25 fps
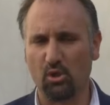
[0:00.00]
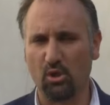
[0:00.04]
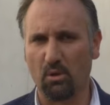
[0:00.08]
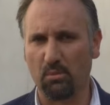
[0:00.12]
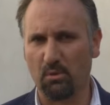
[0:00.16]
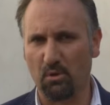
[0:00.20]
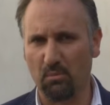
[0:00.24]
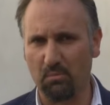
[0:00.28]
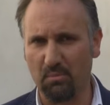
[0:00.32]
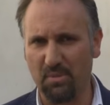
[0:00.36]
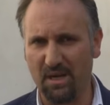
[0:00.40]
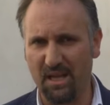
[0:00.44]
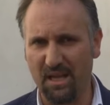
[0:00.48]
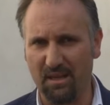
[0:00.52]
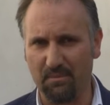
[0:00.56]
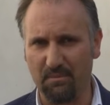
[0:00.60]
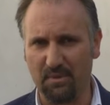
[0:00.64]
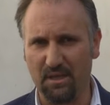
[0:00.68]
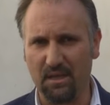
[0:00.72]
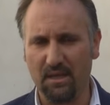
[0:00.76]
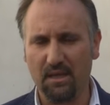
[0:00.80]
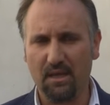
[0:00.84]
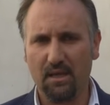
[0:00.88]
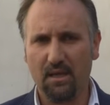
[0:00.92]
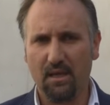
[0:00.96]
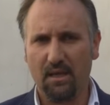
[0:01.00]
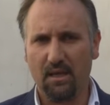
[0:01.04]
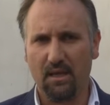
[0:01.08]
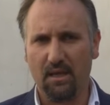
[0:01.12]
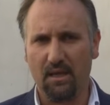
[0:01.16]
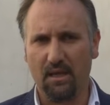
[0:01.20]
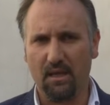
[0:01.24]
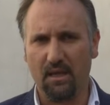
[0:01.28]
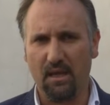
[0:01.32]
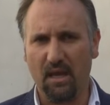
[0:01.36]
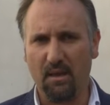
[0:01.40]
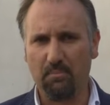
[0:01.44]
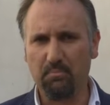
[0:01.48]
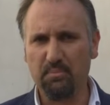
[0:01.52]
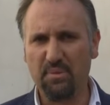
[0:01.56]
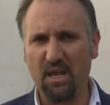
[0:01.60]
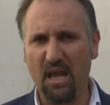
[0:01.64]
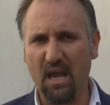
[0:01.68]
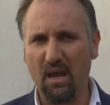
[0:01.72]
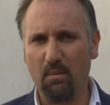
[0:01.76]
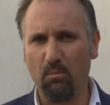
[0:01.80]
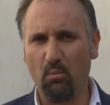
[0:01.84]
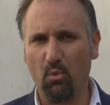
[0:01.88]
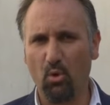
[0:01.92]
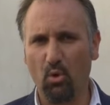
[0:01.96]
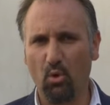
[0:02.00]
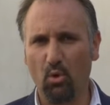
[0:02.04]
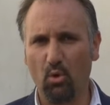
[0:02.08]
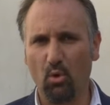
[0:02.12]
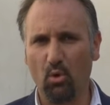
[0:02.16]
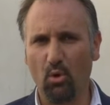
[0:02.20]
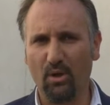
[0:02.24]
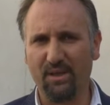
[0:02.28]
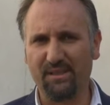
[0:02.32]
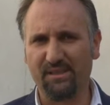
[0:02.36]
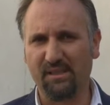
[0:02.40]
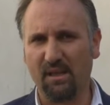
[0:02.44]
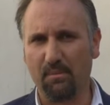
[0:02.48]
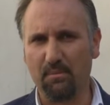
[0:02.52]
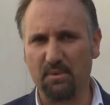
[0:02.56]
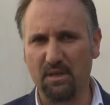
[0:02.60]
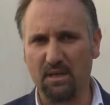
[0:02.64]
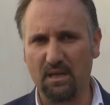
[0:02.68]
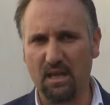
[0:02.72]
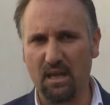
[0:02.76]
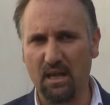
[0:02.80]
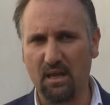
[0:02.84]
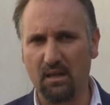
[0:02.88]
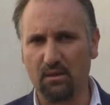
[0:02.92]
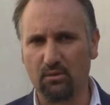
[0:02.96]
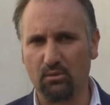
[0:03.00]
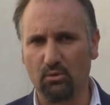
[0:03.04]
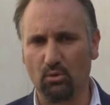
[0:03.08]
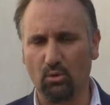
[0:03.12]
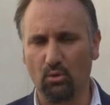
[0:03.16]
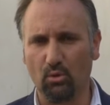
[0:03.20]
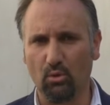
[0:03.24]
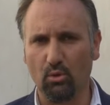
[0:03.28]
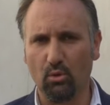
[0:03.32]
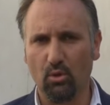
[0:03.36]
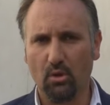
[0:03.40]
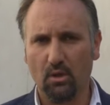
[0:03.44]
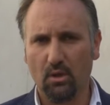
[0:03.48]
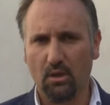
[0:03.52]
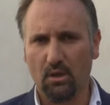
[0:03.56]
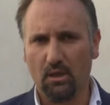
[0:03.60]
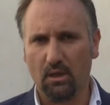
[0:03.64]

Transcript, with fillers: sono problemi. Eh, abbiamo esaminato